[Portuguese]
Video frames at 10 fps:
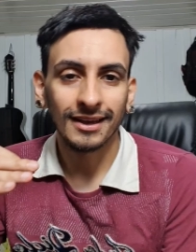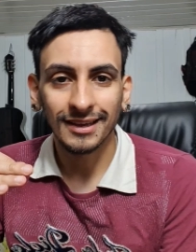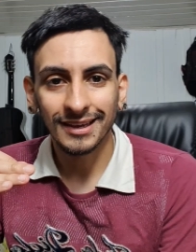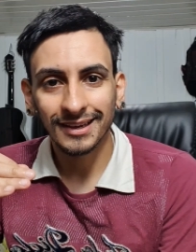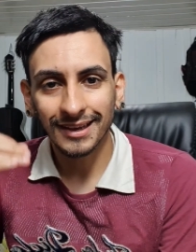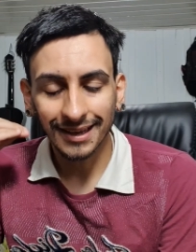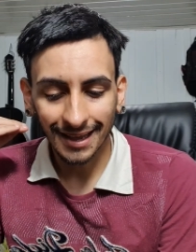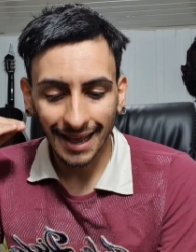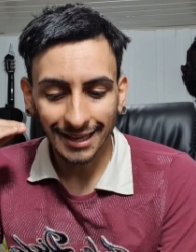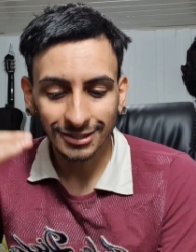
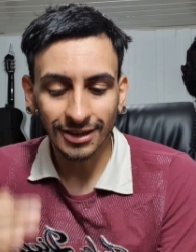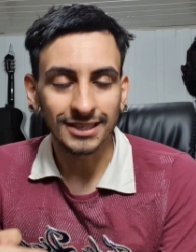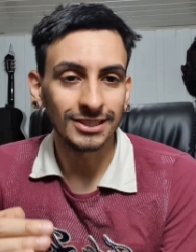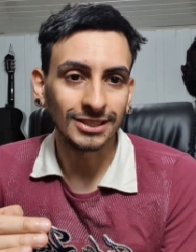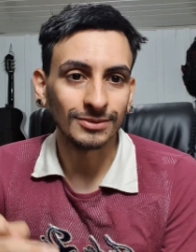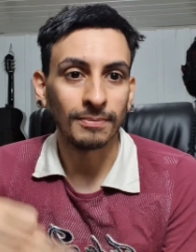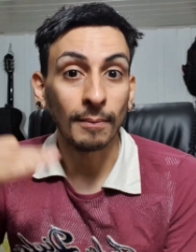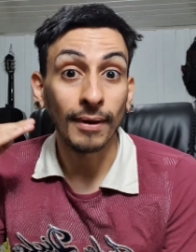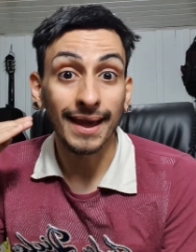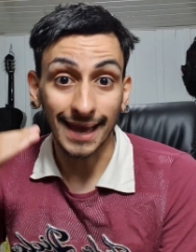E é isso aí, gente.
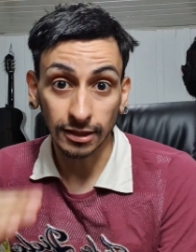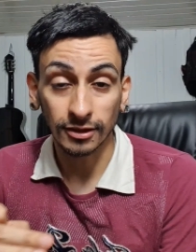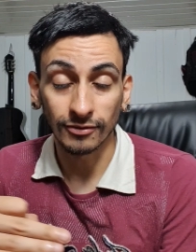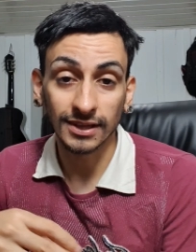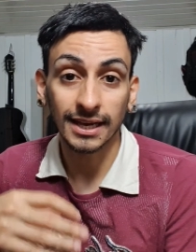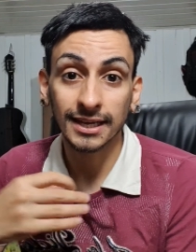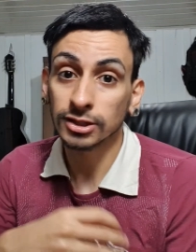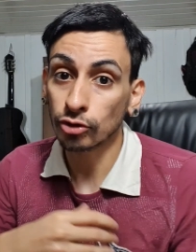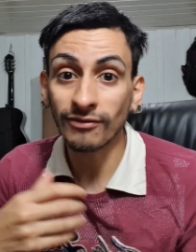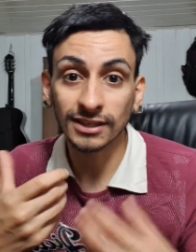Papo é reto. Eu vim aqui
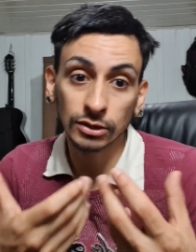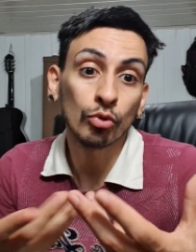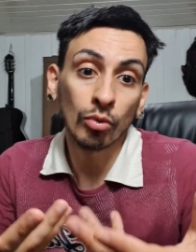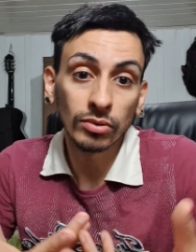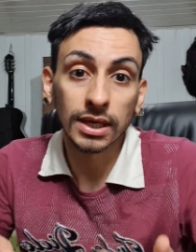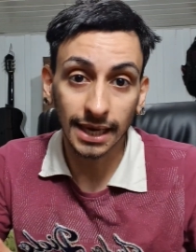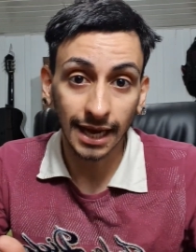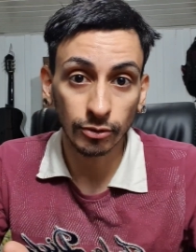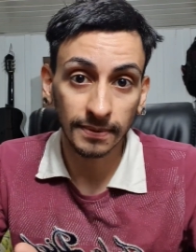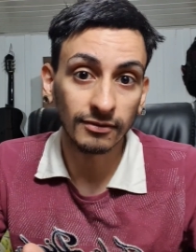só fazer um
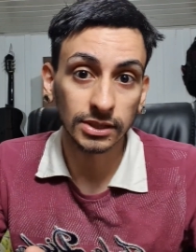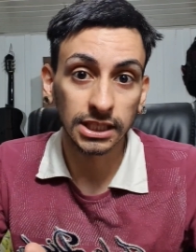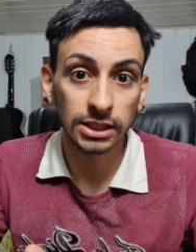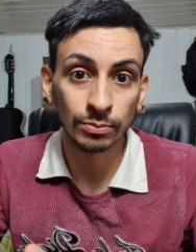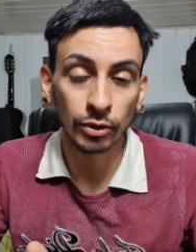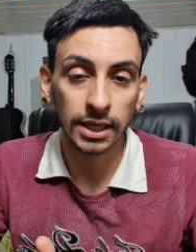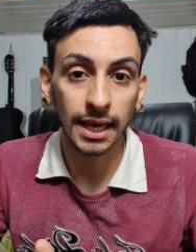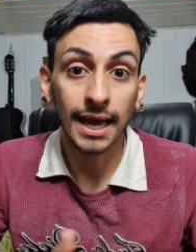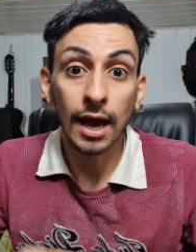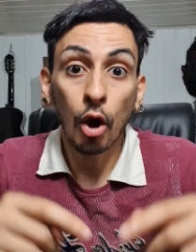comunicado para vocês,
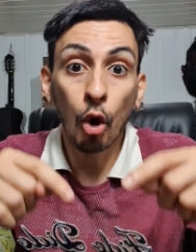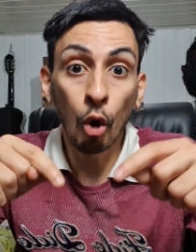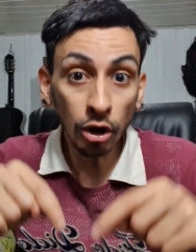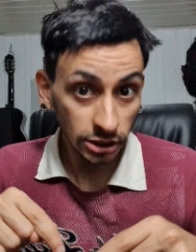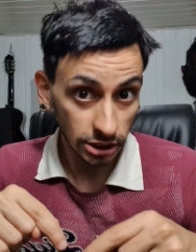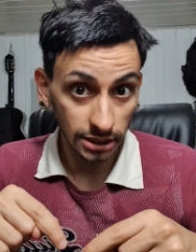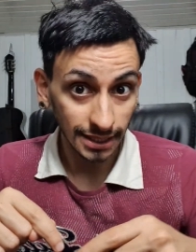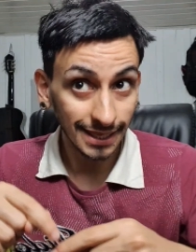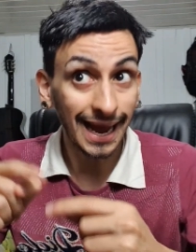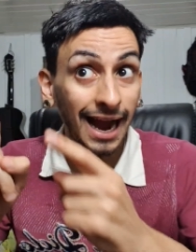porque
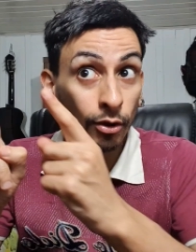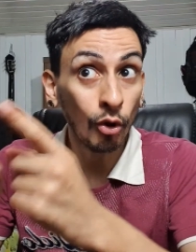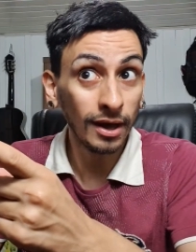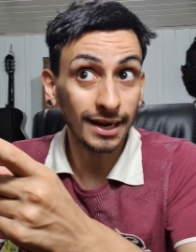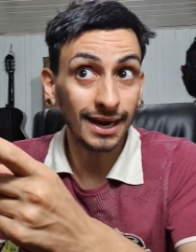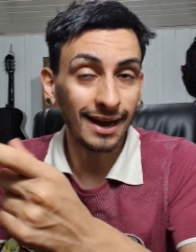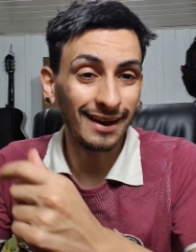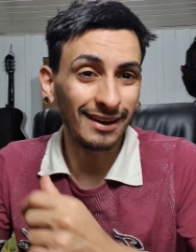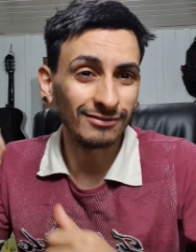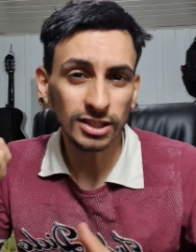hoje, agora,
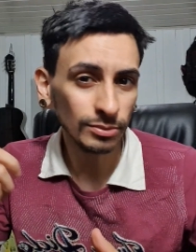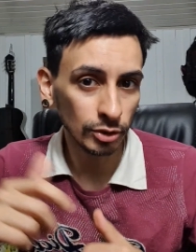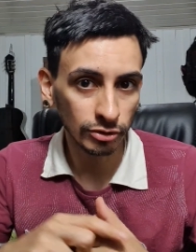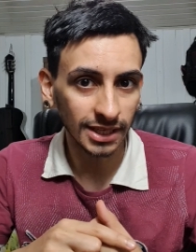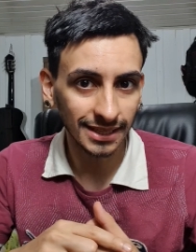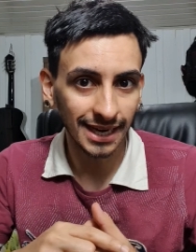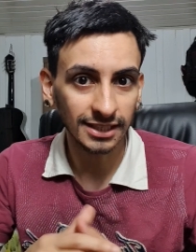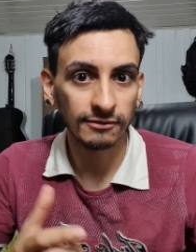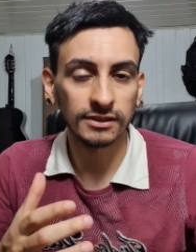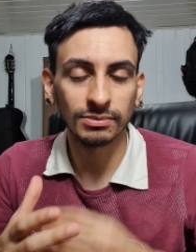há 20 minutos
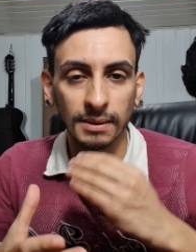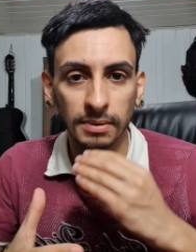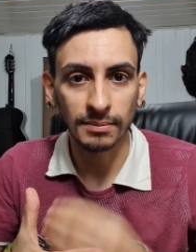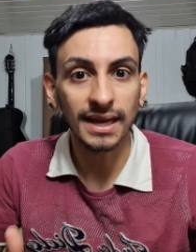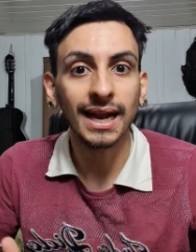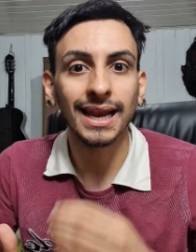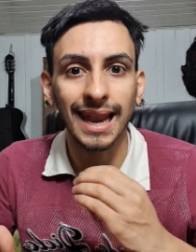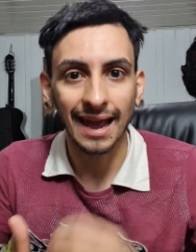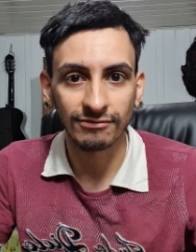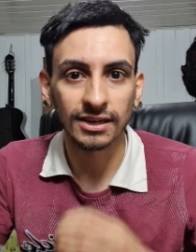atrás, eu fiz minha primeira
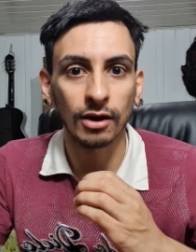live na